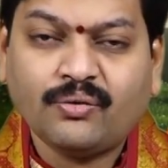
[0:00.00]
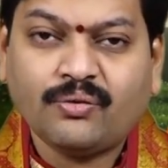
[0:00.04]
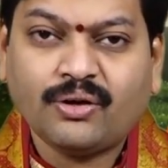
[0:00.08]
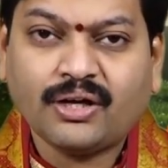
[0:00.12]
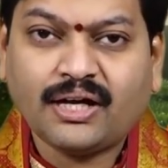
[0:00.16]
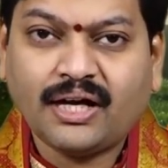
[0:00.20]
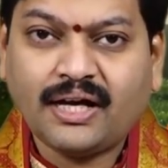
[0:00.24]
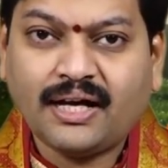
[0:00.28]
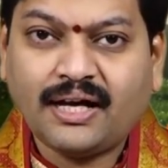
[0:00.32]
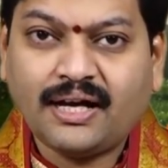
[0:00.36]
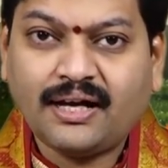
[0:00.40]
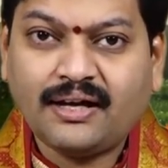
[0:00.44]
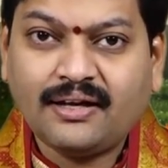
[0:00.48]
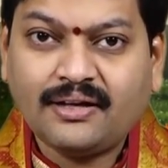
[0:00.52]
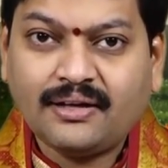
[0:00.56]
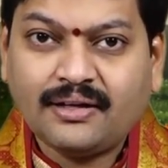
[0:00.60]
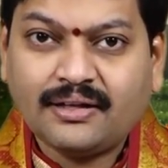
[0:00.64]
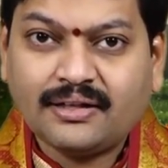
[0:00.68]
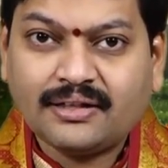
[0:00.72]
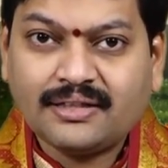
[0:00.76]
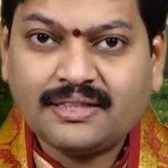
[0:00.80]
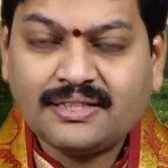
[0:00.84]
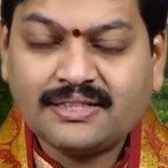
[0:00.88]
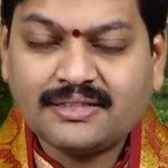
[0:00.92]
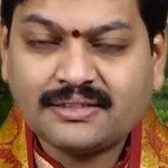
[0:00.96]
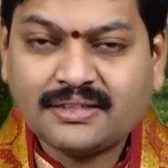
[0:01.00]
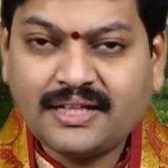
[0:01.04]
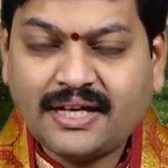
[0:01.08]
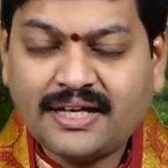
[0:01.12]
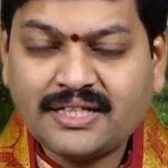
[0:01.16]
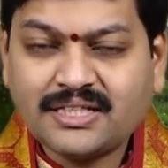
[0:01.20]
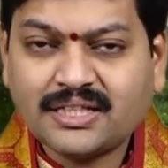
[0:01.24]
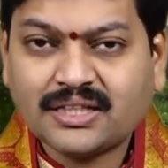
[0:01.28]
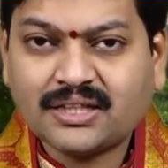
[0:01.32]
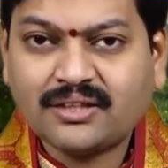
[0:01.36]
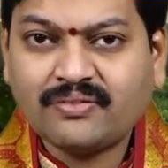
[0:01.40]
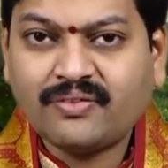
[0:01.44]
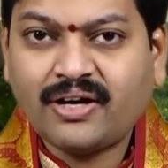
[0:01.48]
ఒక
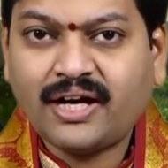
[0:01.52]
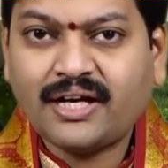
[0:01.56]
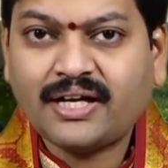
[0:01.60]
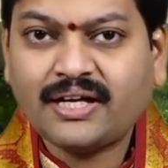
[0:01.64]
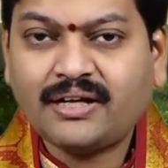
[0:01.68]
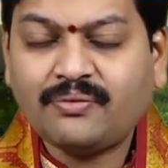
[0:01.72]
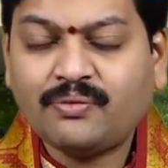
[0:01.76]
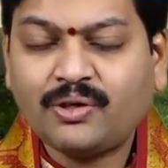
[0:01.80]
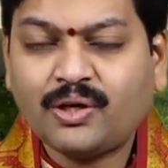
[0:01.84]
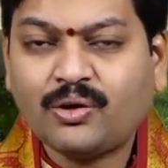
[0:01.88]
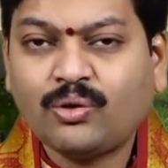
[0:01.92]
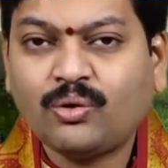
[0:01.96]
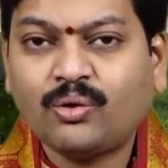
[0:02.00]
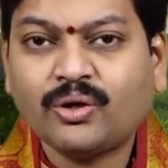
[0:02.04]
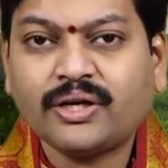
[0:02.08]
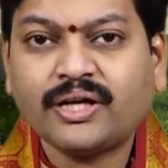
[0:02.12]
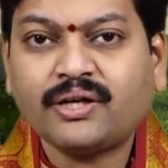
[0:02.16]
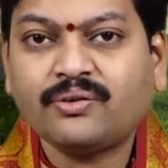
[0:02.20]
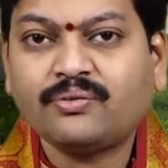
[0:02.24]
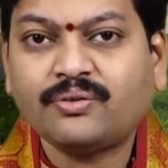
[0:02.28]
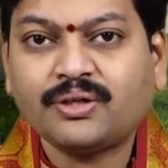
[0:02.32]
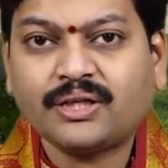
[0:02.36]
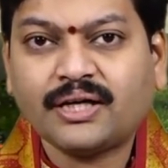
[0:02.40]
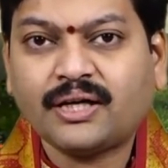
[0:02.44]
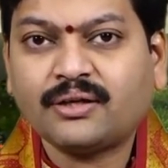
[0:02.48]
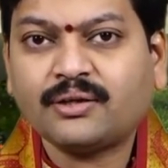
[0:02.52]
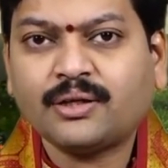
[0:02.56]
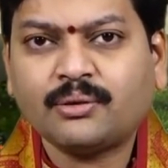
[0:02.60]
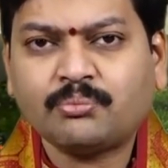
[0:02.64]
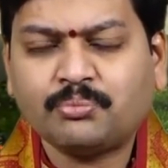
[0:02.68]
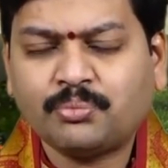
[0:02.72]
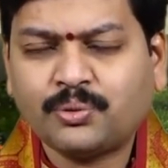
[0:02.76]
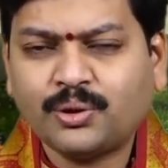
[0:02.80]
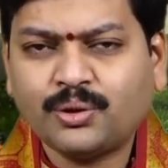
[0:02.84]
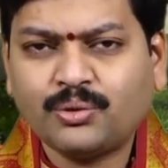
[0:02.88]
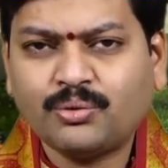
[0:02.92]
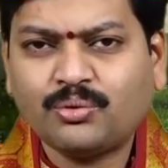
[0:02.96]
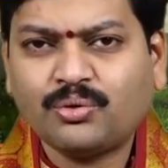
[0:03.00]
నిస్తేజత్వానికి మీరు లోనై ఉంటారు
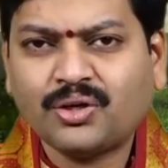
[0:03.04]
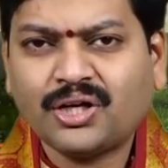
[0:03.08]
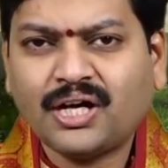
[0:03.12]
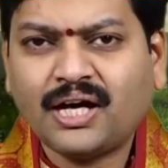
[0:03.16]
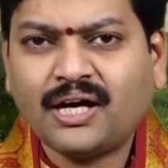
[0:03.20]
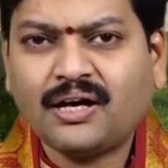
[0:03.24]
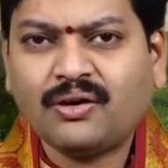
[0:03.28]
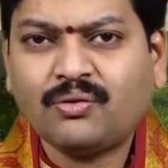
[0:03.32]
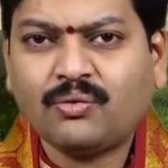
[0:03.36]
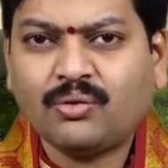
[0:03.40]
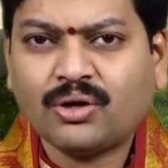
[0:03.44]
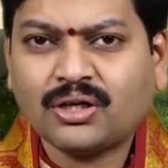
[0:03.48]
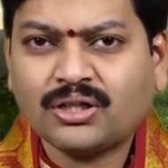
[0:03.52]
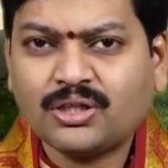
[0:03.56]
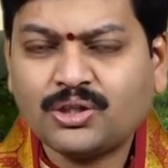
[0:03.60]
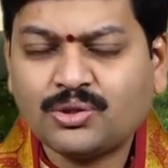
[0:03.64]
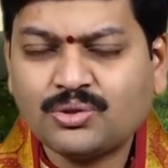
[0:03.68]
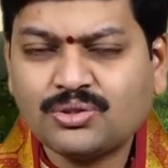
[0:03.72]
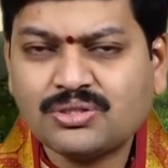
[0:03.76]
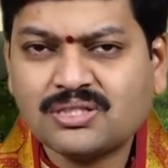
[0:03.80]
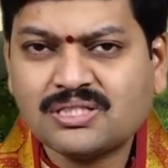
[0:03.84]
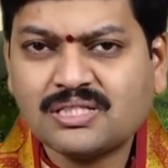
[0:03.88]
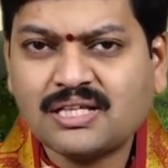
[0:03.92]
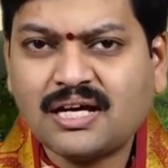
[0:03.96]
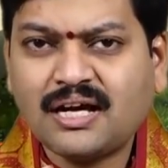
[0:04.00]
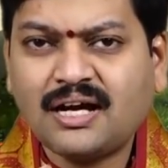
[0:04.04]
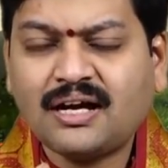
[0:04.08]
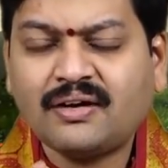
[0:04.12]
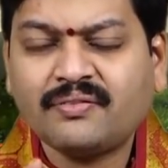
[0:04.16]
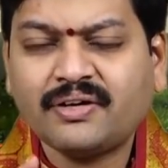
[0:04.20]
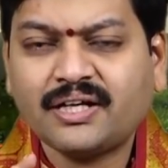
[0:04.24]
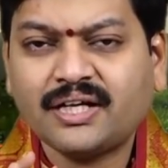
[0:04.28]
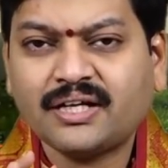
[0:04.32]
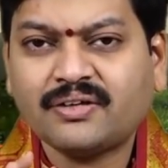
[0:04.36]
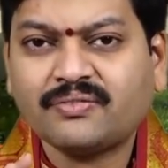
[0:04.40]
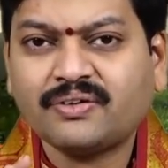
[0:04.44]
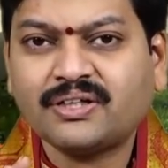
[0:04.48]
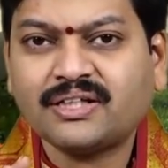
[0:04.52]
ఎప్పుడూ కూడా ఒక
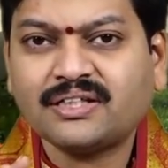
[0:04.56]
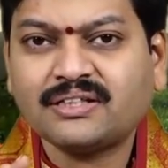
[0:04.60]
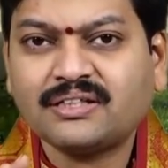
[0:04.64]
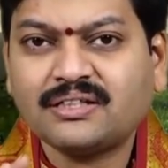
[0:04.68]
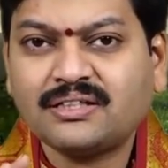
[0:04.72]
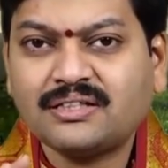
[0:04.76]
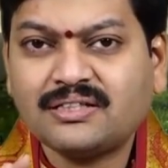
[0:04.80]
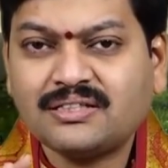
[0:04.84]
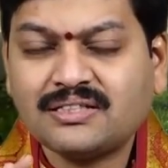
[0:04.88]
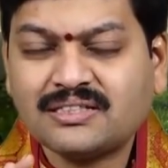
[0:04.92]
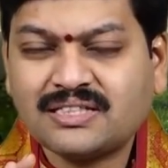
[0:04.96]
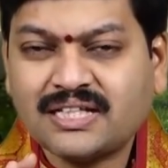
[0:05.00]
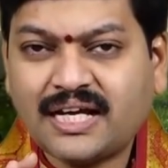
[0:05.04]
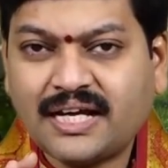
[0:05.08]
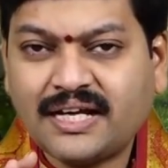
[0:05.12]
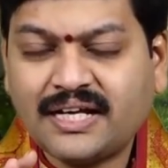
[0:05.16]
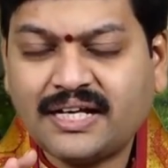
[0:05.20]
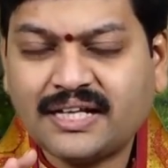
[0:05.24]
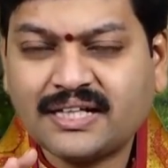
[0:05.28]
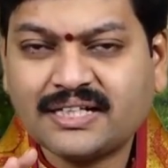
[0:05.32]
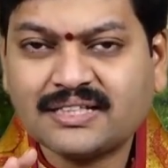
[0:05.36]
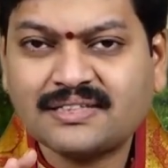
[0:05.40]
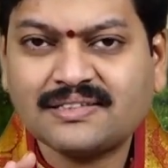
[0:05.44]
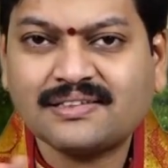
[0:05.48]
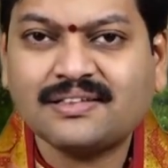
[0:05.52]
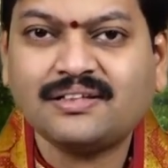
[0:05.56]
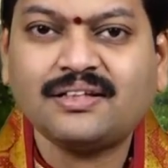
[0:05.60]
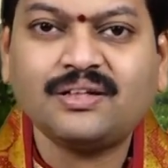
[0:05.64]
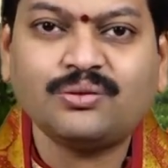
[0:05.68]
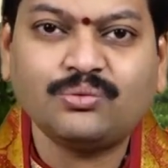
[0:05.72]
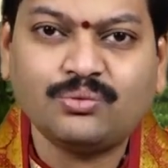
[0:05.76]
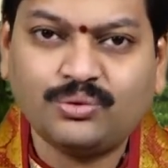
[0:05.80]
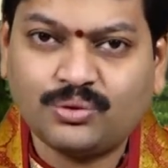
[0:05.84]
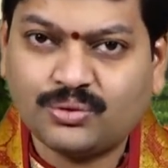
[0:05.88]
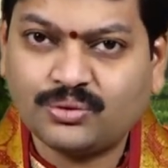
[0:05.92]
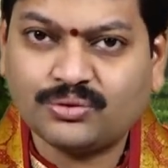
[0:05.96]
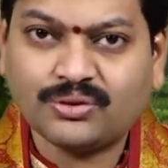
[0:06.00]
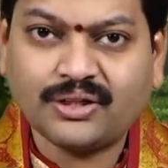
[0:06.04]
నిరుత్సాహమైనటువంటి శారీరక స్థితి
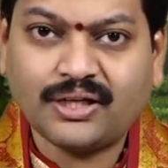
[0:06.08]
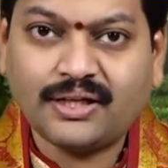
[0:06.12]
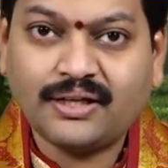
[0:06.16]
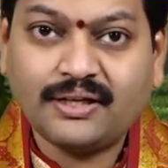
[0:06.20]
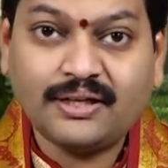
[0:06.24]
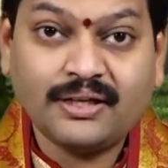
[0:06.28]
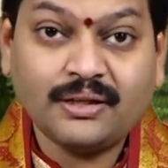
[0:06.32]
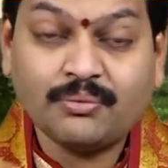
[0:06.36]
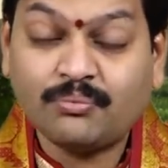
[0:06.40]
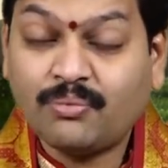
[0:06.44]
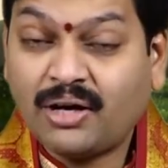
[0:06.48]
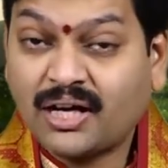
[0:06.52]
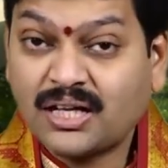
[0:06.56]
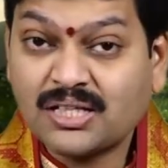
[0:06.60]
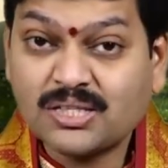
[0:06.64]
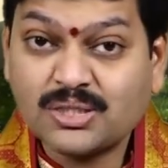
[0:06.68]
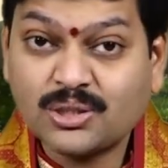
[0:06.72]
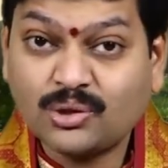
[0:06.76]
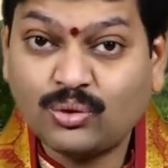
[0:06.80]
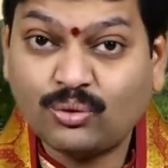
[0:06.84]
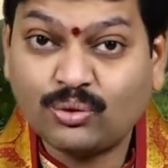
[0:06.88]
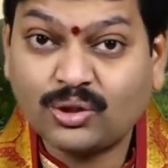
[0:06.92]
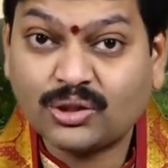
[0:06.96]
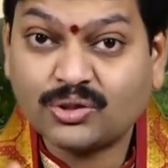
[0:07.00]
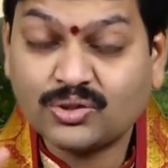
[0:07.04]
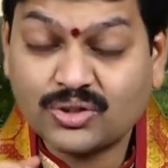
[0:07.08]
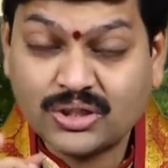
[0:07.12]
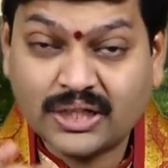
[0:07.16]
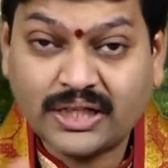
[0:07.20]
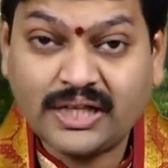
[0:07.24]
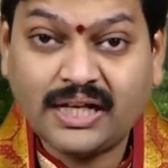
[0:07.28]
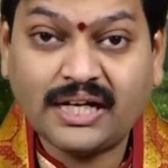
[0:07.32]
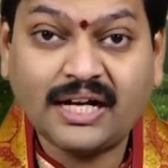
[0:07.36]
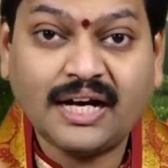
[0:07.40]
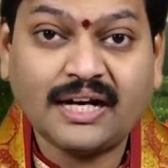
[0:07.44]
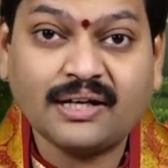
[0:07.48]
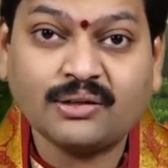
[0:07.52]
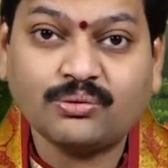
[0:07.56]
ఉంటుంది ఇది మనస్సుకు ఉండదు
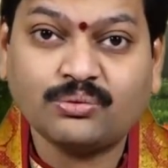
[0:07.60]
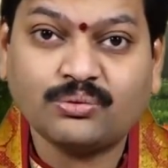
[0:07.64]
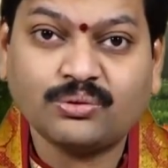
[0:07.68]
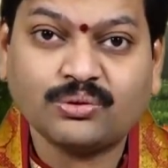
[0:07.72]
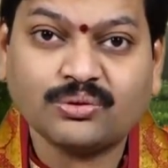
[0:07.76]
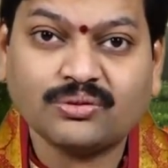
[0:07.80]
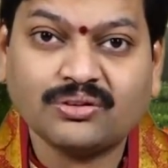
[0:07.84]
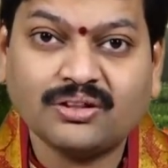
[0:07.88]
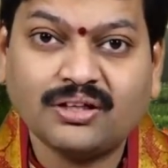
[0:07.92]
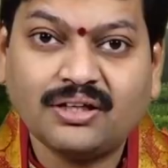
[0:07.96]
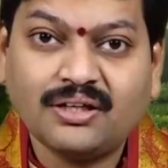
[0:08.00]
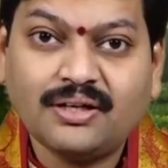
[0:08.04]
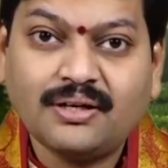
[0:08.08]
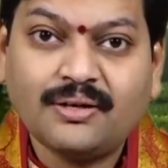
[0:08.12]
శరీరానికి ఉంటుంది